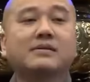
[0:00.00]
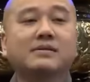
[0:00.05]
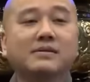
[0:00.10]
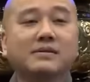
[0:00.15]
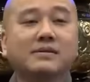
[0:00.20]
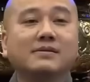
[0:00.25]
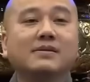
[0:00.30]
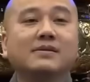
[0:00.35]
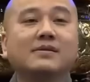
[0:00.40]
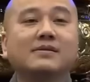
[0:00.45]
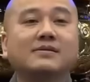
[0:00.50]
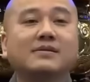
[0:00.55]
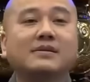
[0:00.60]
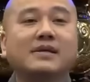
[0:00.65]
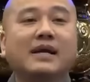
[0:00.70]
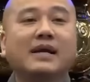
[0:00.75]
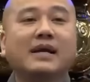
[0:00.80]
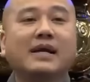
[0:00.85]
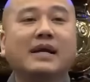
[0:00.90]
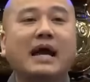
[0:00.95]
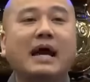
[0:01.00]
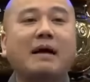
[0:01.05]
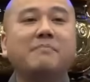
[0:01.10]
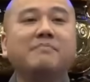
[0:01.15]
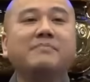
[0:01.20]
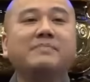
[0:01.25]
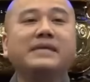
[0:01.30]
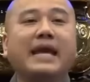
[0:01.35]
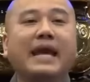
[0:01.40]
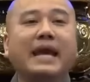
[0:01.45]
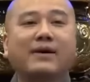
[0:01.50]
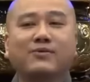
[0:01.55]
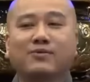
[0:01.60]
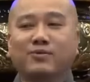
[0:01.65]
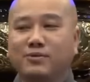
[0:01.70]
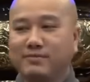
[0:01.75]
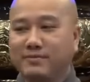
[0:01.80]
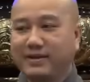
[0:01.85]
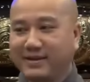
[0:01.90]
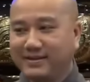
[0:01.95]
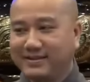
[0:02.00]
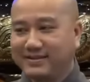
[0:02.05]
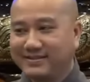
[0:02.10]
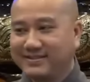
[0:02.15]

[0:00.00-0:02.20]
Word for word: thưởng thức âm nhạc của mình.